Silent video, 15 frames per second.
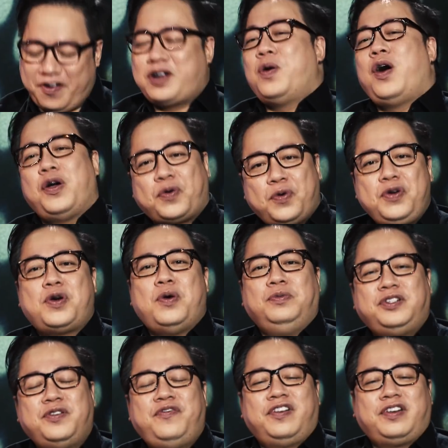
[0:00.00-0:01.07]
và câu hỏi cuối cùng
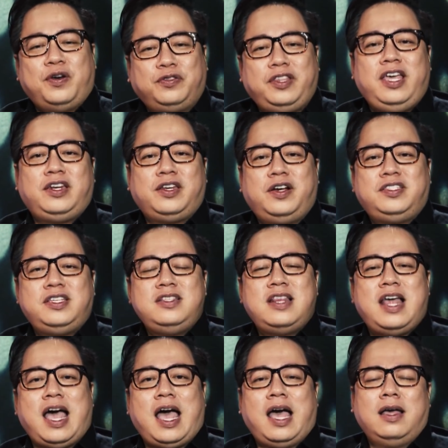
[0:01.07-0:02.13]
trong phần đầu tiên đó chính
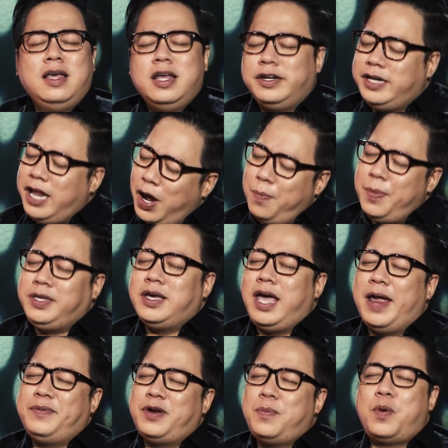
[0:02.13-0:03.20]
là nếu bây giờ
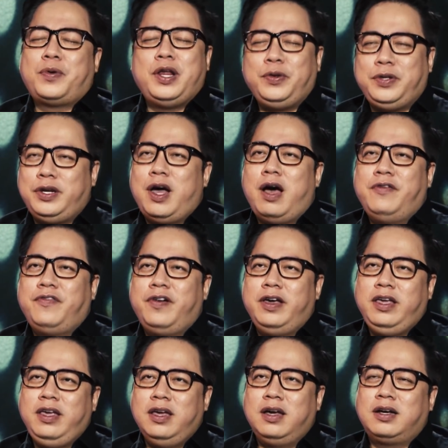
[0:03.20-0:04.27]
em nói một điều gì đó
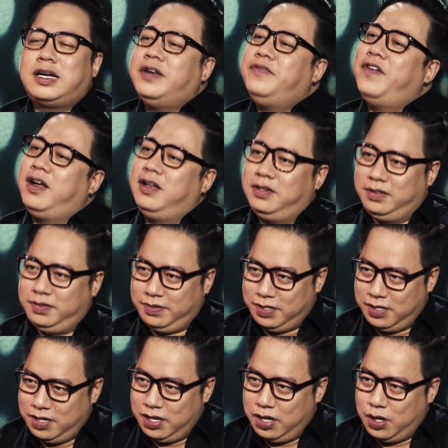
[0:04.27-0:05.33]
với ờ, Khánh Vân
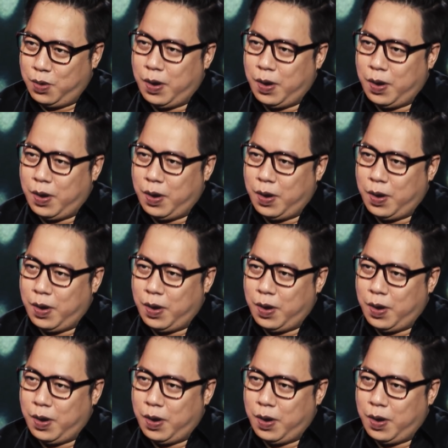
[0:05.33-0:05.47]
dạ.